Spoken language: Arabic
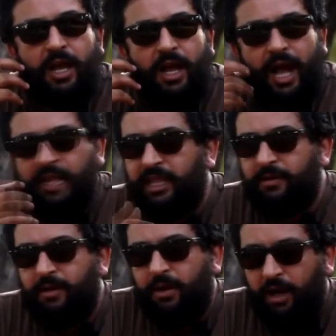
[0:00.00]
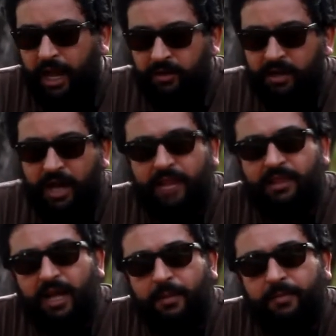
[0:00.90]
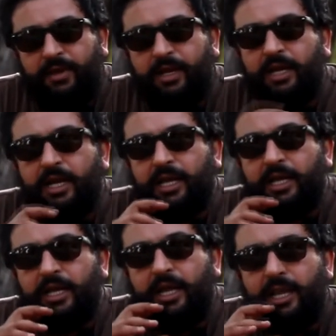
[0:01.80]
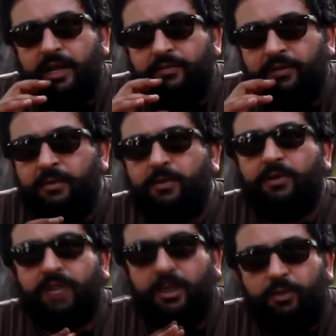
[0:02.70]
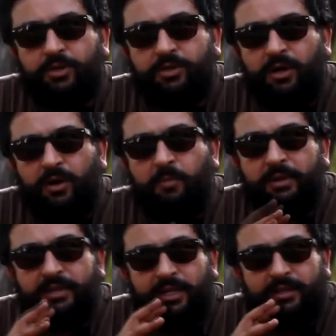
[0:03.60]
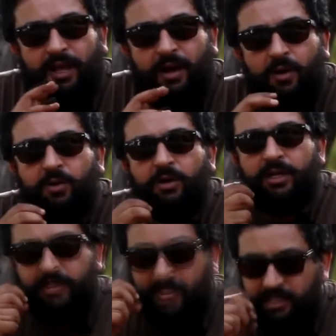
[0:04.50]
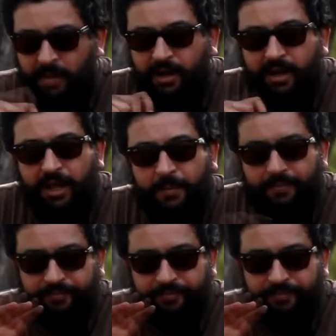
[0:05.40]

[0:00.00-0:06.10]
حتى حتى وانا قاعد نلعب اللي فريمون تخي بويسون الباتري نتاعو تنجم تعمل عليه